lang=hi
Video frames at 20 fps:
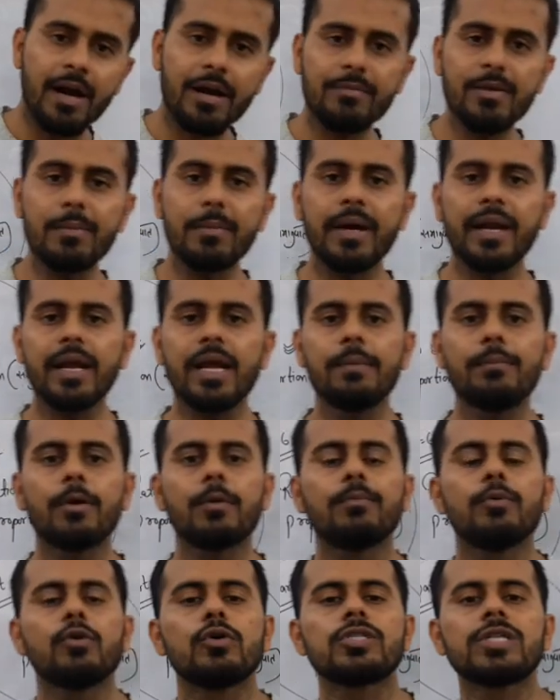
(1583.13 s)
पार्ट में हम करेंगे
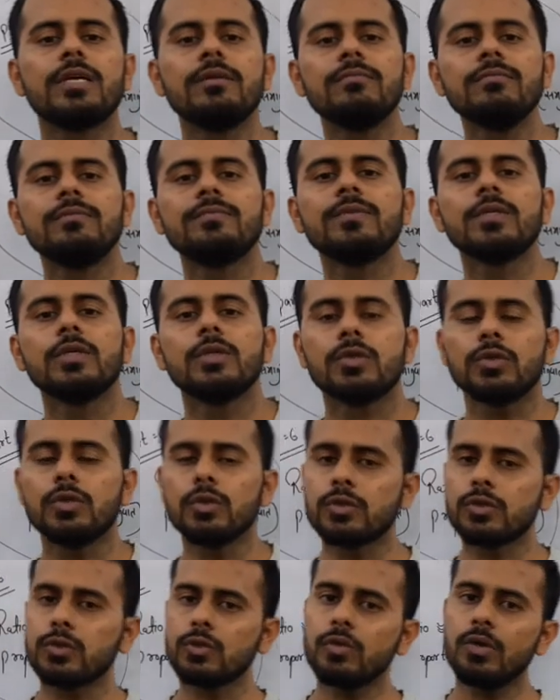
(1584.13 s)
प्रपोर्शन
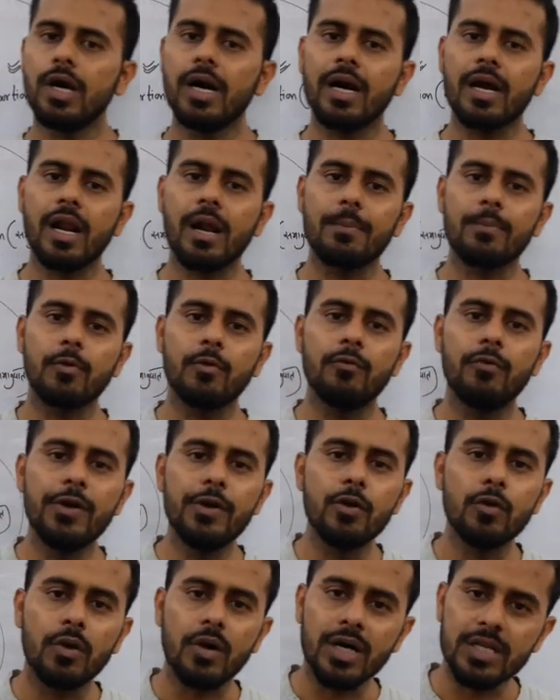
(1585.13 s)
दोस्तों अगर आपको
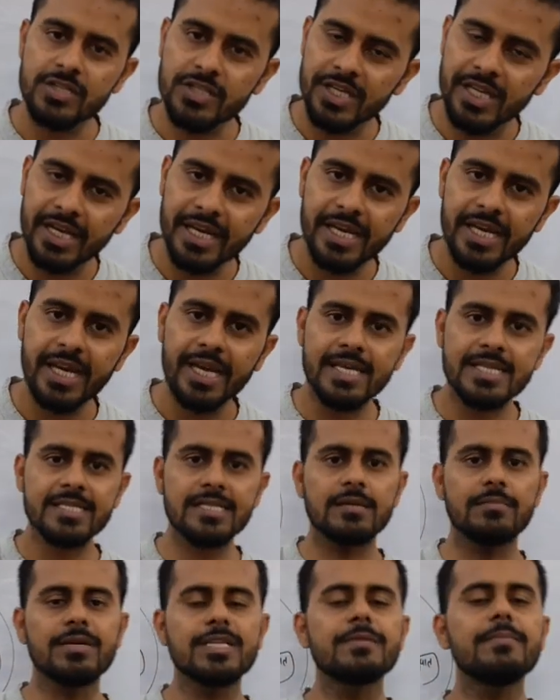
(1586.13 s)
वीडियो अच्छी लगी है
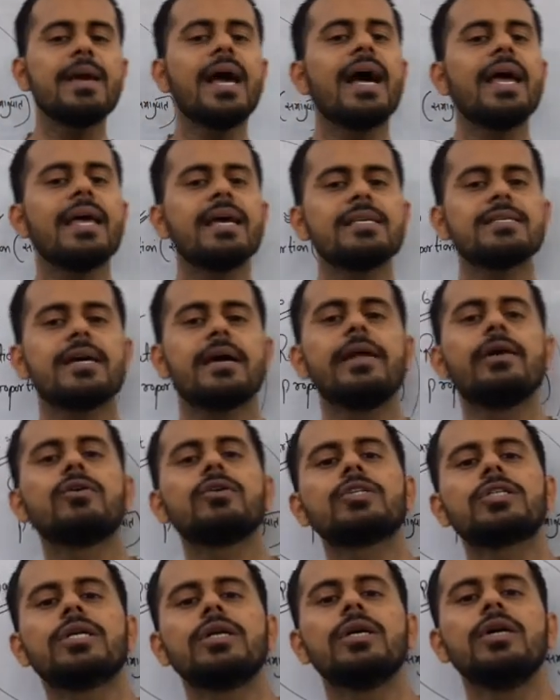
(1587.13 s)
समझ में आए हैं सारे
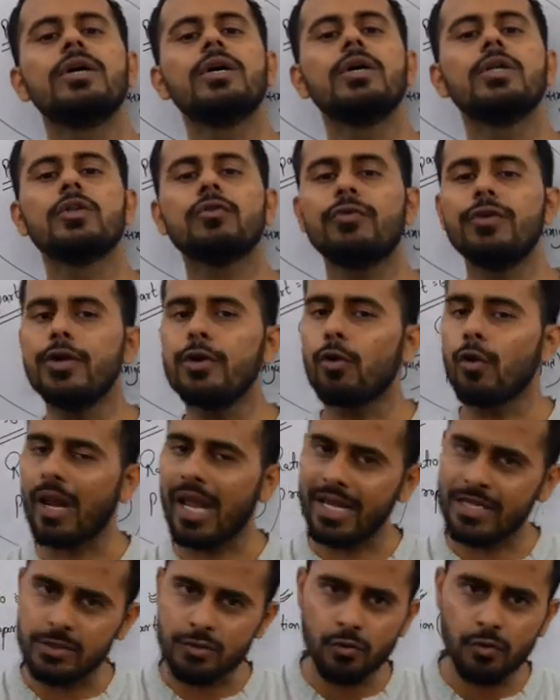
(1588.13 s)
क्वेश्चन तो वीडियो को
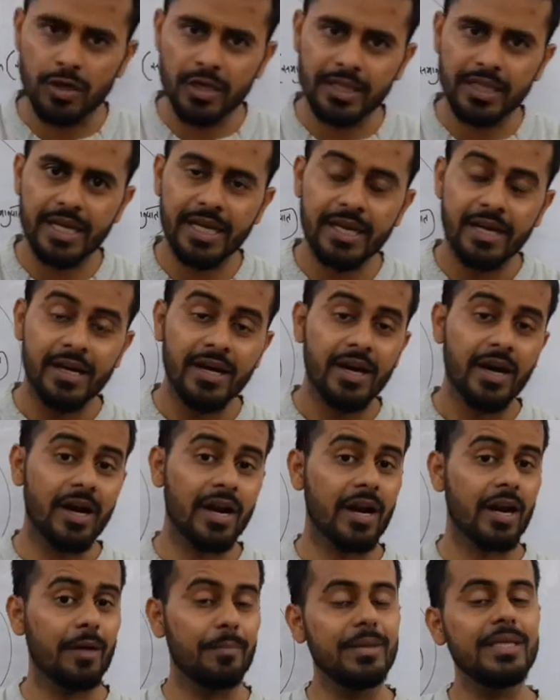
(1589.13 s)
लाइक ज़रूर कर दें
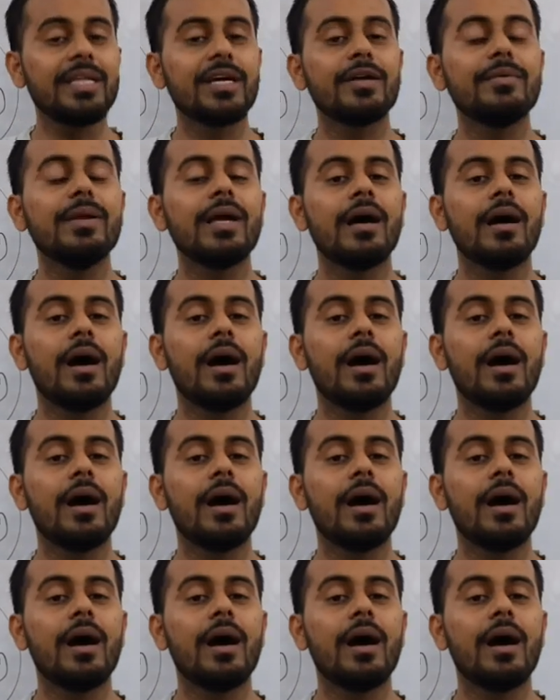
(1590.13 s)
अगर अभी तक